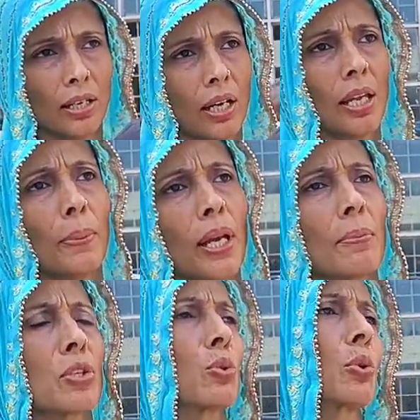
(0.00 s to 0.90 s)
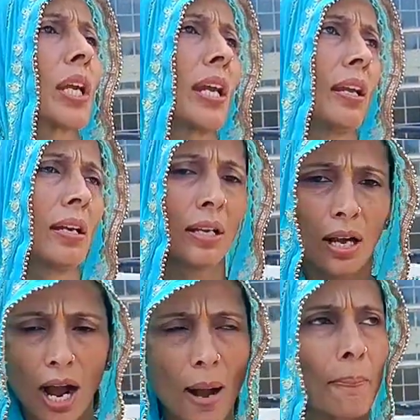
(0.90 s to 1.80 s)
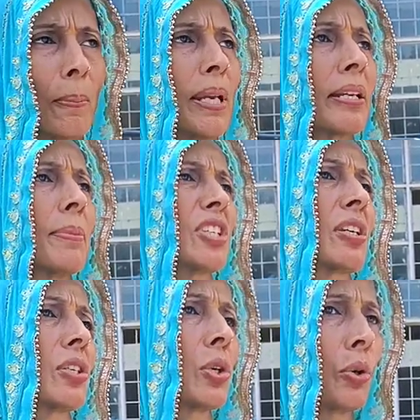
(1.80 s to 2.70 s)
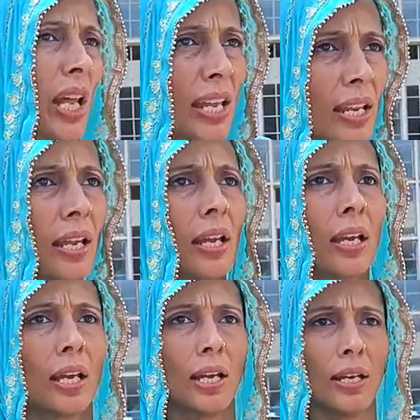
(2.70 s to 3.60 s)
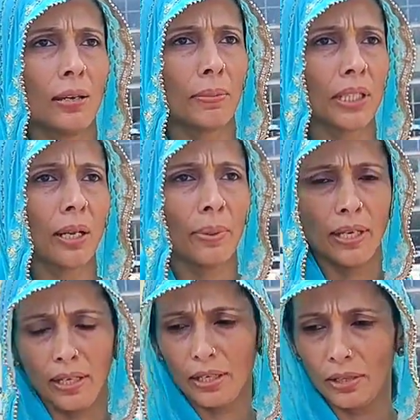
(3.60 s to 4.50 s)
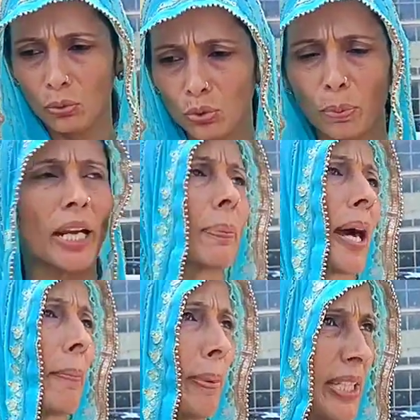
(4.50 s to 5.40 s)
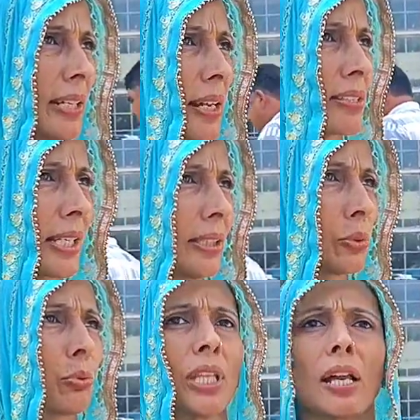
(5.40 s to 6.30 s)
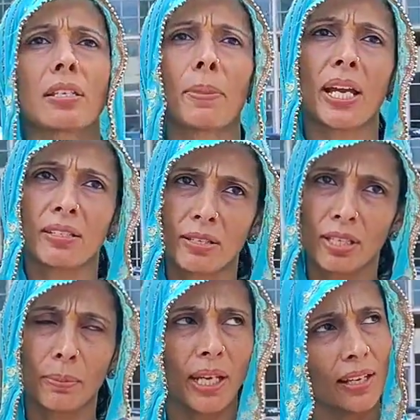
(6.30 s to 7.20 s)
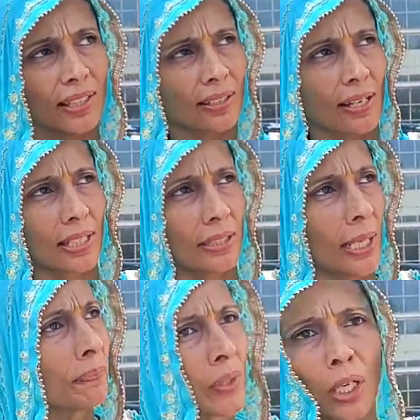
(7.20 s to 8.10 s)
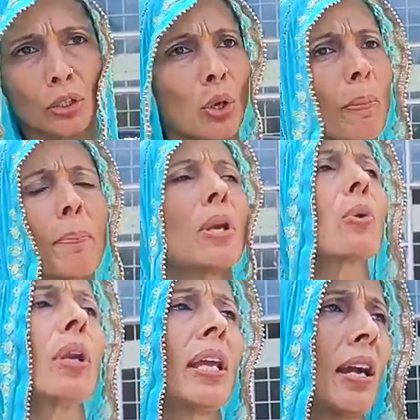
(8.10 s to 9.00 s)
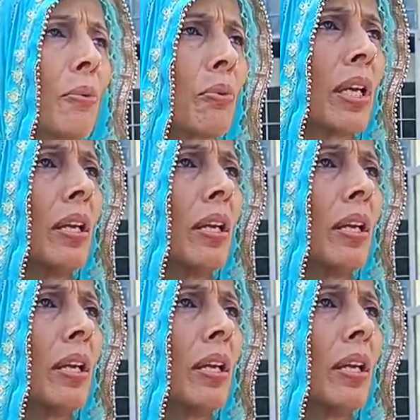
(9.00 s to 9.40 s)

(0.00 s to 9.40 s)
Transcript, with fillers: गरीब के मज़दूर के आम पब्लिक में से किसी को नहीं ए, मतलब ए, उस प्लेटफार्म पे देखना चाहते उस विधानसभा या संसद में नहीं देखना चाहते तो मैं बिल्कुल नहीं आऊँगी